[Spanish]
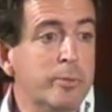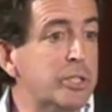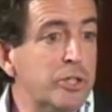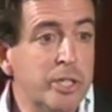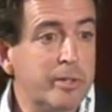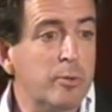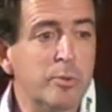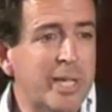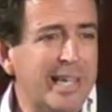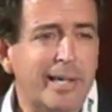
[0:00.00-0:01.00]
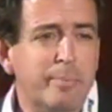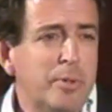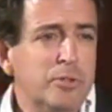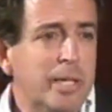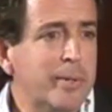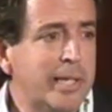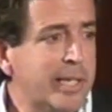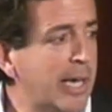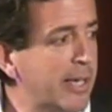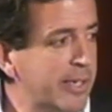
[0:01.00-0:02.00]
de millones con una
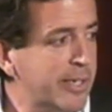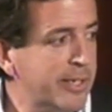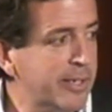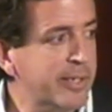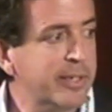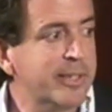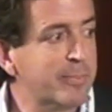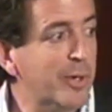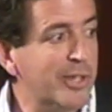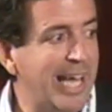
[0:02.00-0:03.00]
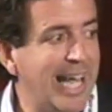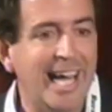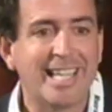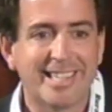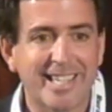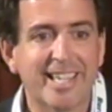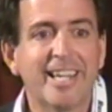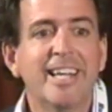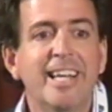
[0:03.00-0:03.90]
irresponsabilidad eh, importante.